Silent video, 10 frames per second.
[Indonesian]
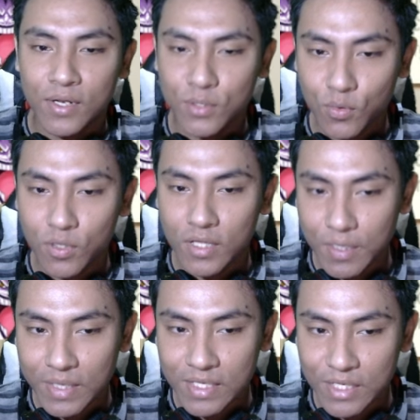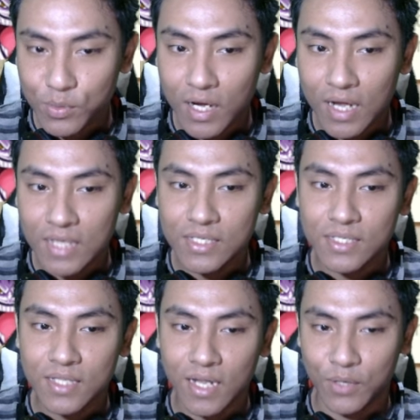terus ultimate nya juga ngasih
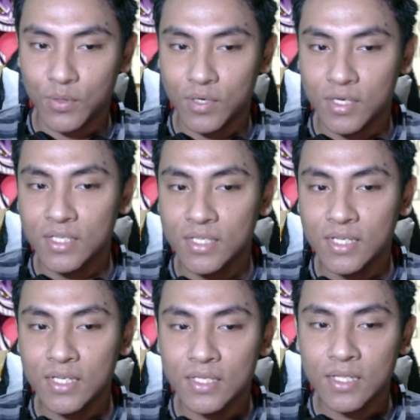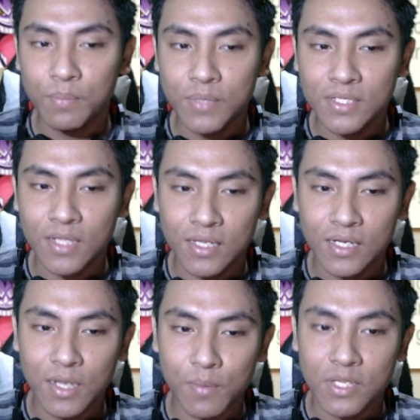stun loh di sini tapi stun
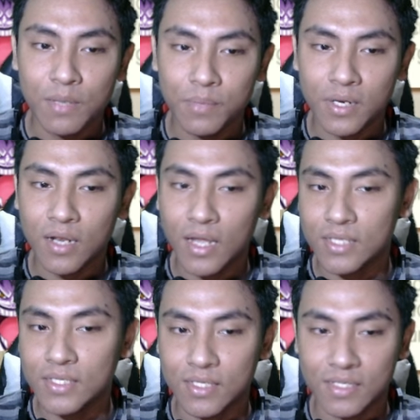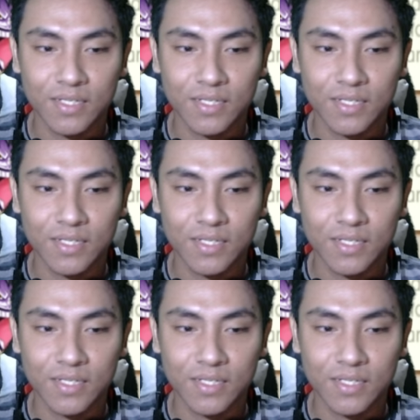nya namanya paralyze